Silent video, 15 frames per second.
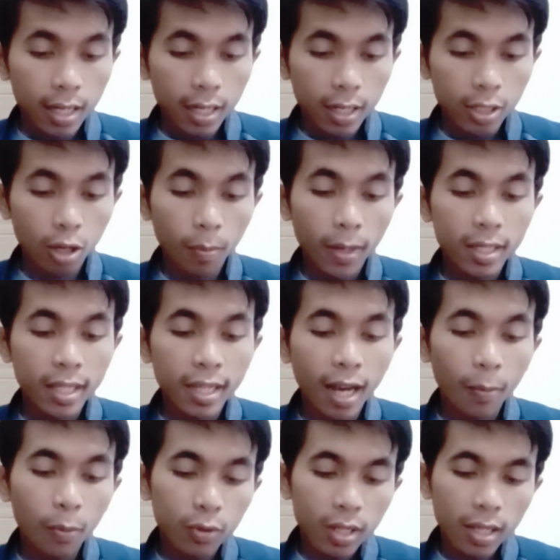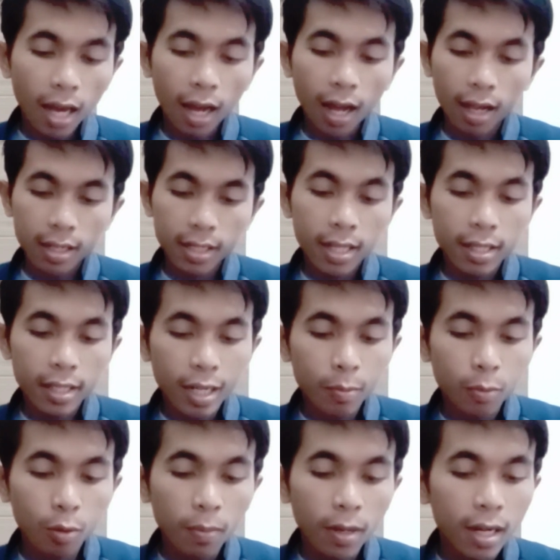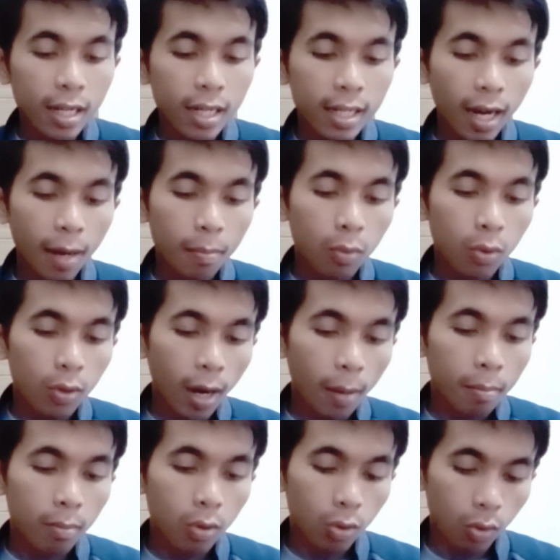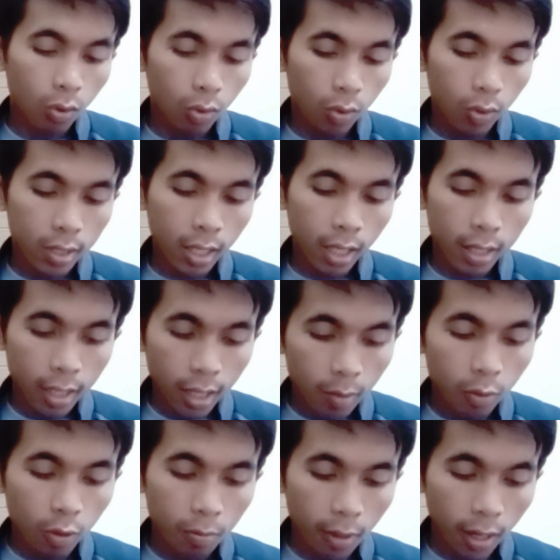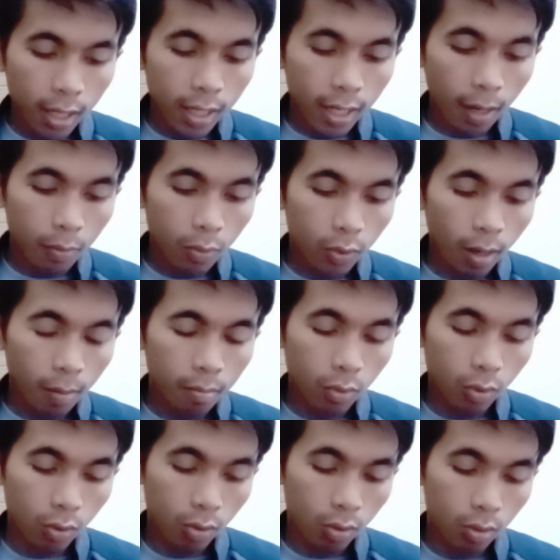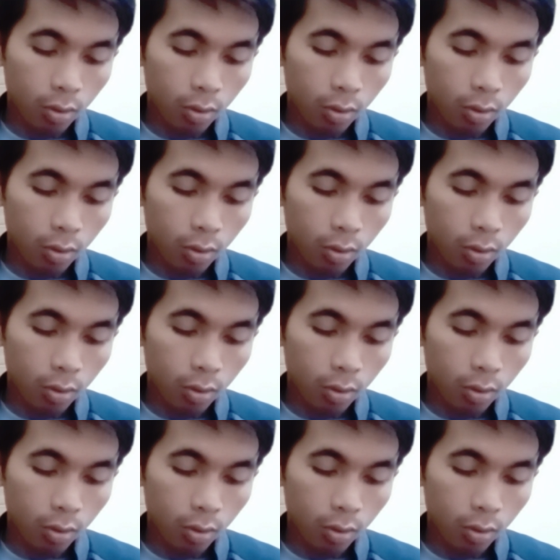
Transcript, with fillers: Nomor 33, setir mobil ke rambu-rambu. Setir mobil ke rambu-rambu.